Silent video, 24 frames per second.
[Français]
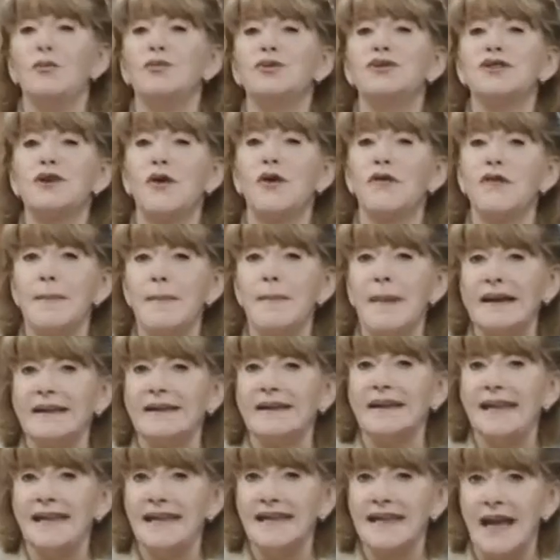puisqu'on va
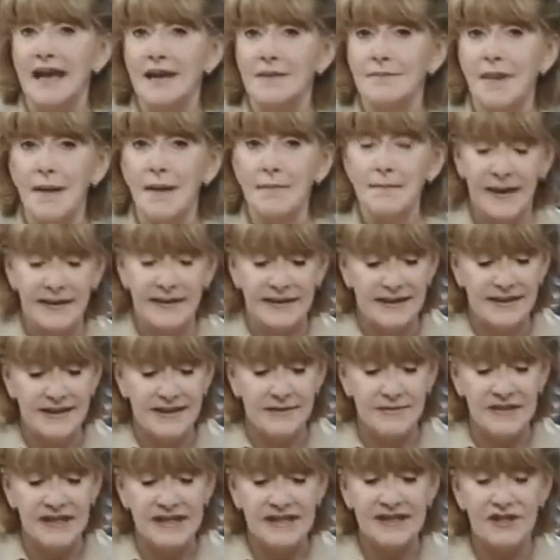parler également pendant
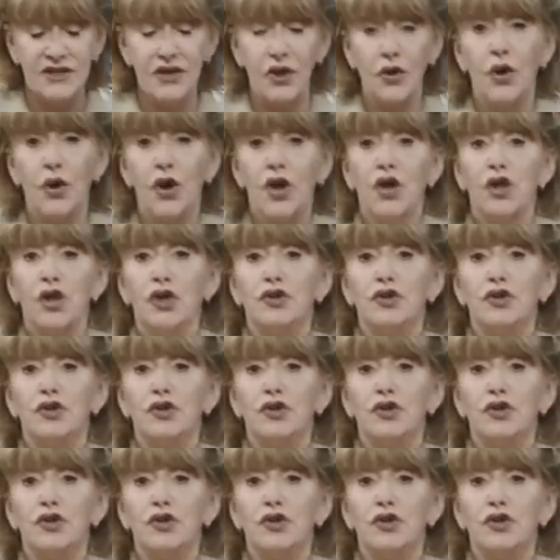l'émission